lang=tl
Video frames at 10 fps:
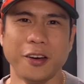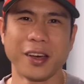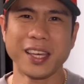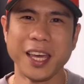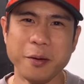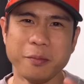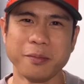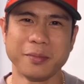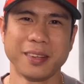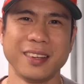Okay game.
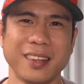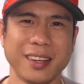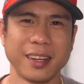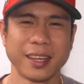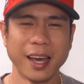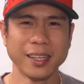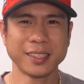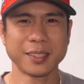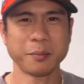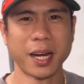
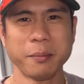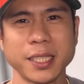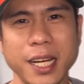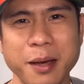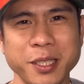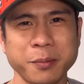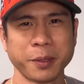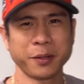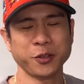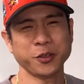Guys, maraming salamat sa
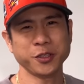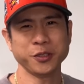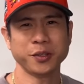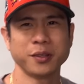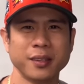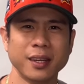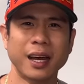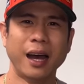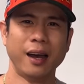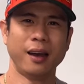panonood nyo.
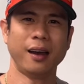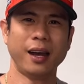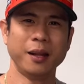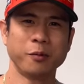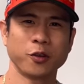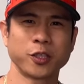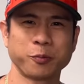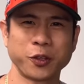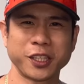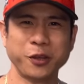Uh, alam ko,
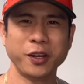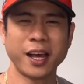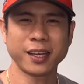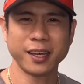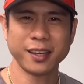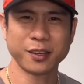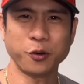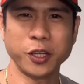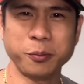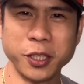support kayo lagi
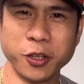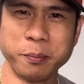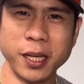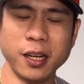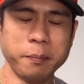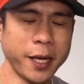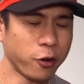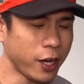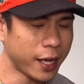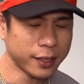kung ano man yung napili. Pero
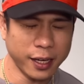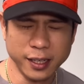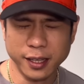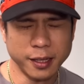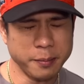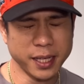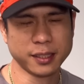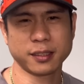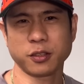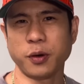lahat talaga, the
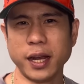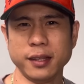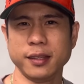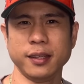best quality.